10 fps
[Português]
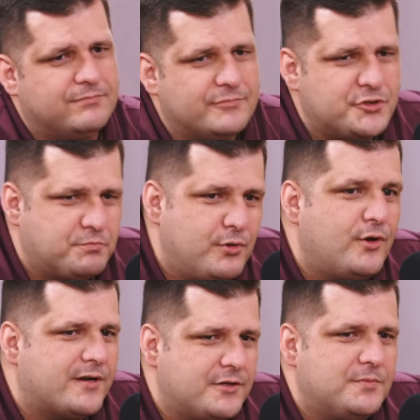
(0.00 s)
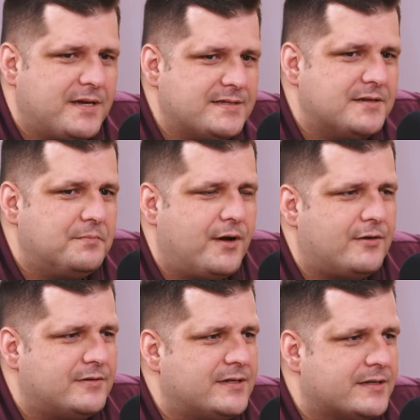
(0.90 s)
explorando mais São
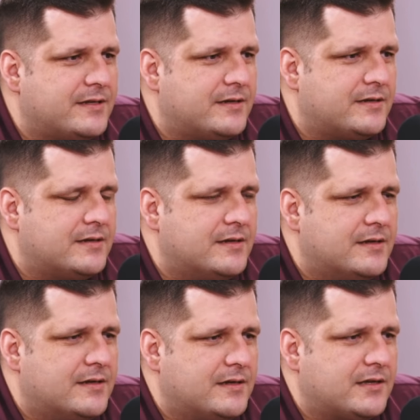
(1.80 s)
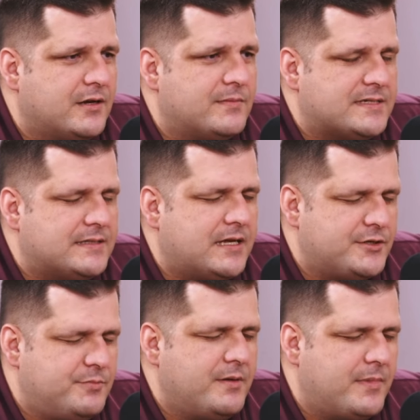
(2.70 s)
Paulo, né? Que é que é uma
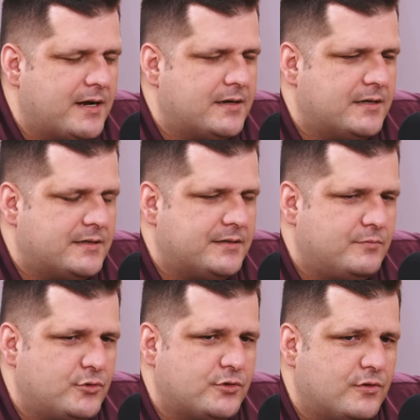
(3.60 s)
cidade bem bacana, é muito